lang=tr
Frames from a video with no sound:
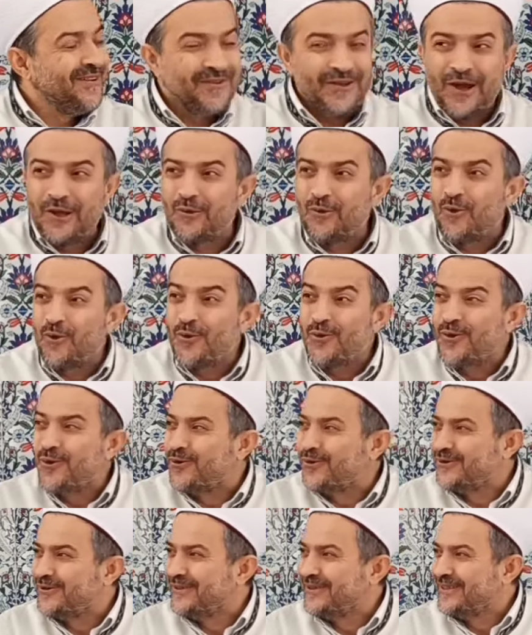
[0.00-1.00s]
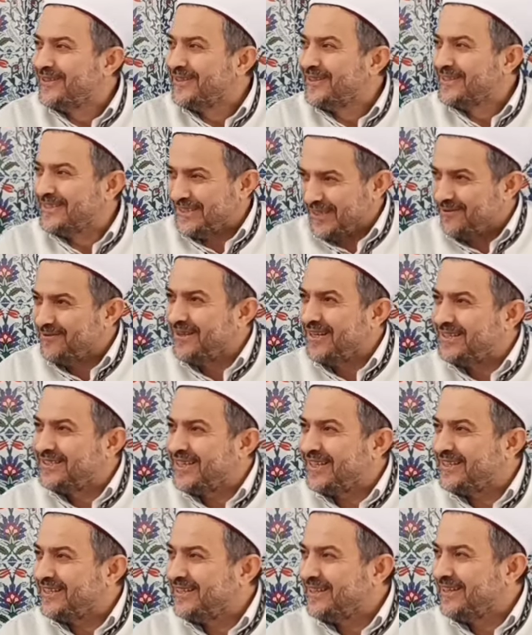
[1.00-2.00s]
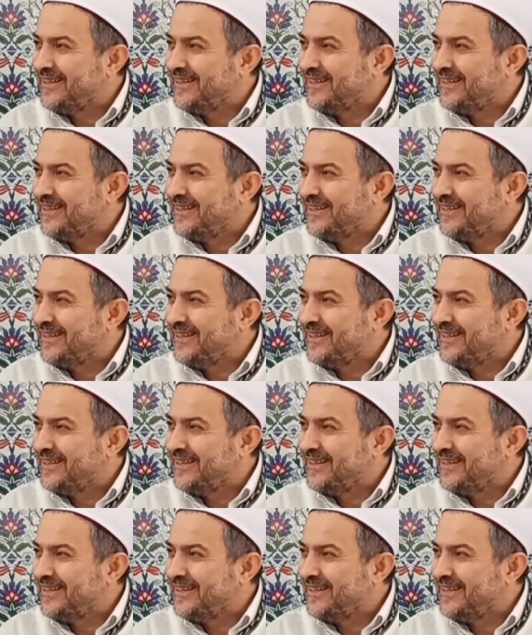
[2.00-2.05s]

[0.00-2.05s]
Yani o yok. Sevinecek.